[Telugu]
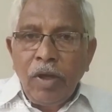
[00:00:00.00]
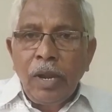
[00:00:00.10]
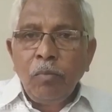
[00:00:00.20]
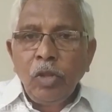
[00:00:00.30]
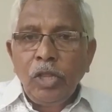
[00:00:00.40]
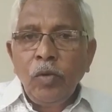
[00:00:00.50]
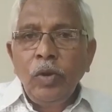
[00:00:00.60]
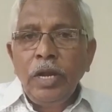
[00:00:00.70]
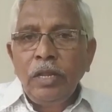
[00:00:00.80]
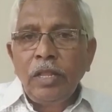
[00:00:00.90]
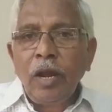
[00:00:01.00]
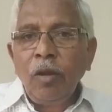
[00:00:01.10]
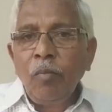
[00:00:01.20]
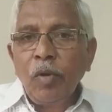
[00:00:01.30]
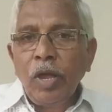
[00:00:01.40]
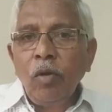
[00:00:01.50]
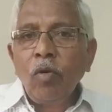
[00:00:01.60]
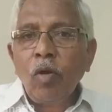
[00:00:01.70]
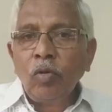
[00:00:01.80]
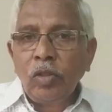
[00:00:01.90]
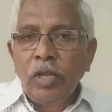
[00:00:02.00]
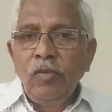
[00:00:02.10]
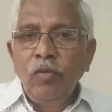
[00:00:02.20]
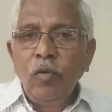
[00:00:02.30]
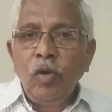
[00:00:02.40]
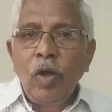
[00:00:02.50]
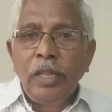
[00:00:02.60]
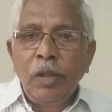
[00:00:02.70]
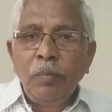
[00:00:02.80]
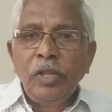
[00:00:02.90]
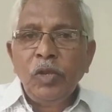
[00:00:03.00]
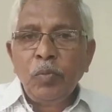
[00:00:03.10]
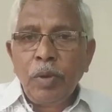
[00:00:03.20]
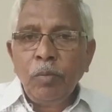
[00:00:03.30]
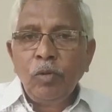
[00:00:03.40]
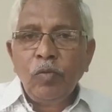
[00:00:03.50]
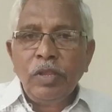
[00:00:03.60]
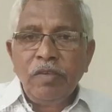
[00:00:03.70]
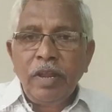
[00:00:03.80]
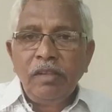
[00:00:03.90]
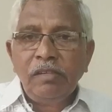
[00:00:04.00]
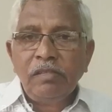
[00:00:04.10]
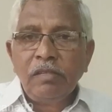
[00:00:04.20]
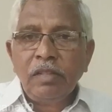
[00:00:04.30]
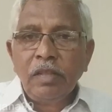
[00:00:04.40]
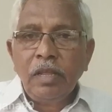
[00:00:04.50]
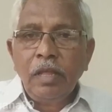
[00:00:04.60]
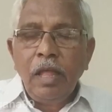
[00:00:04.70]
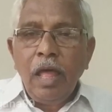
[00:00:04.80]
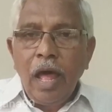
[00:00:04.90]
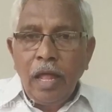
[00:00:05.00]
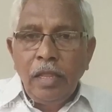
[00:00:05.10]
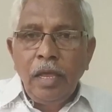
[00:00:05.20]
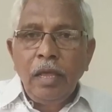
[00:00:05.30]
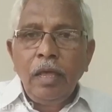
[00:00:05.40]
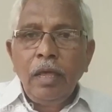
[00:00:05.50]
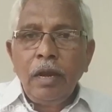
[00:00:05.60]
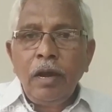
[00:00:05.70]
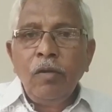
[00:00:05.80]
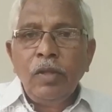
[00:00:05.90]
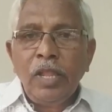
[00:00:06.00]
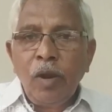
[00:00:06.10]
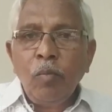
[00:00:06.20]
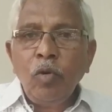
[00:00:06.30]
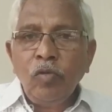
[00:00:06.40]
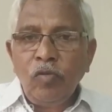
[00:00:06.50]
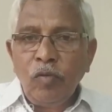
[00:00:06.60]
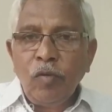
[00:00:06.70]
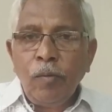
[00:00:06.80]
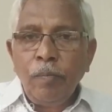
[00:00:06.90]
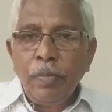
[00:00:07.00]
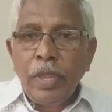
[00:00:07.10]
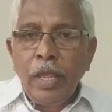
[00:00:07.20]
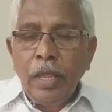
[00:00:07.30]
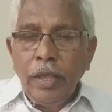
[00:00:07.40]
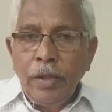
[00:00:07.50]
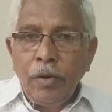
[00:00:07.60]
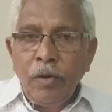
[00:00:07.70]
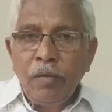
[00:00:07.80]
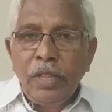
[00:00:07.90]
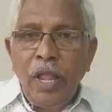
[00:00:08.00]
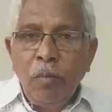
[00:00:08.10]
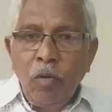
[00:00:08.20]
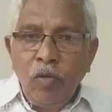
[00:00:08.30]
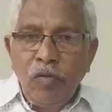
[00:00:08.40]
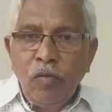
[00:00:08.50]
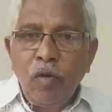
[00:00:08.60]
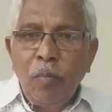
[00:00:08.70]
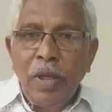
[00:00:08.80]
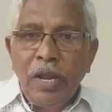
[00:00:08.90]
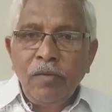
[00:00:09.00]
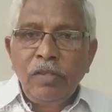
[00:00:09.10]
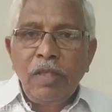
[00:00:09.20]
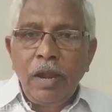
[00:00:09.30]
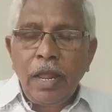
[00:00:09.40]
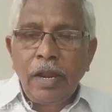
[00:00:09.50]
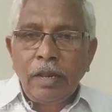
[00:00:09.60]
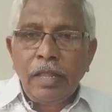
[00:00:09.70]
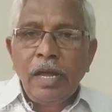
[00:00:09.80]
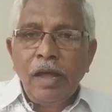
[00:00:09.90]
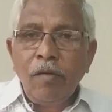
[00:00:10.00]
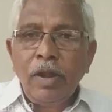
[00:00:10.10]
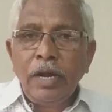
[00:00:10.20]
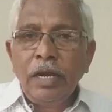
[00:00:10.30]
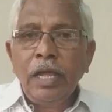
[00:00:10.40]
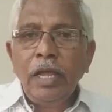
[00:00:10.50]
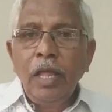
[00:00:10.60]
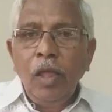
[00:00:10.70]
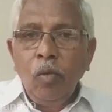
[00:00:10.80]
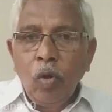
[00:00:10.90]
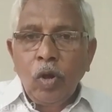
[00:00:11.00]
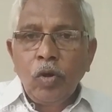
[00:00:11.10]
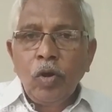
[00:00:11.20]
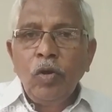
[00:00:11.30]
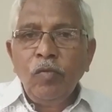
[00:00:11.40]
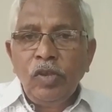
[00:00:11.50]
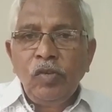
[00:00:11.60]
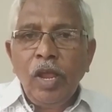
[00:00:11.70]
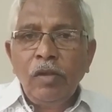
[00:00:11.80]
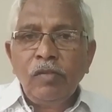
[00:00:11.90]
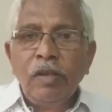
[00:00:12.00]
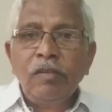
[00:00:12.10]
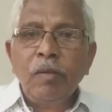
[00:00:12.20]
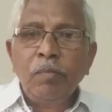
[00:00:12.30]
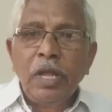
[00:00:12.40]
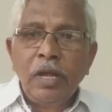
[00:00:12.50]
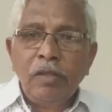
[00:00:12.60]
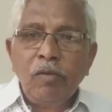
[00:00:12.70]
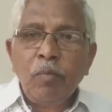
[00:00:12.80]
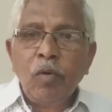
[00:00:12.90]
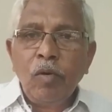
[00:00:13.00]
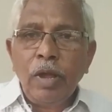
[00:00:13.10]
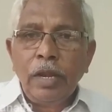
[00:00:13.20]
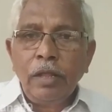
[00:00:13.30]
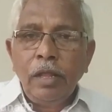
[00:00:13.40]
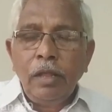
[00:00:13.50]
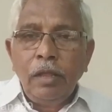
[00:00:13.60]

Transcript: ఇవాళ మొత్తం నీటి తరలింపుకై ఒక కొత్త జీవోను ఆంధ్రప్రదేశ్ ప్రభుత్వం జారీ చేసింది అదే రెండు వందల మూడు జీవో ఈ రెండు వందల మూడు జీవో పర్యవసానాలు అర్థం కావాలంటే ఒకటి రెండు విషయాలు సంక్షిప్తంగా చెప్పుకోవాలి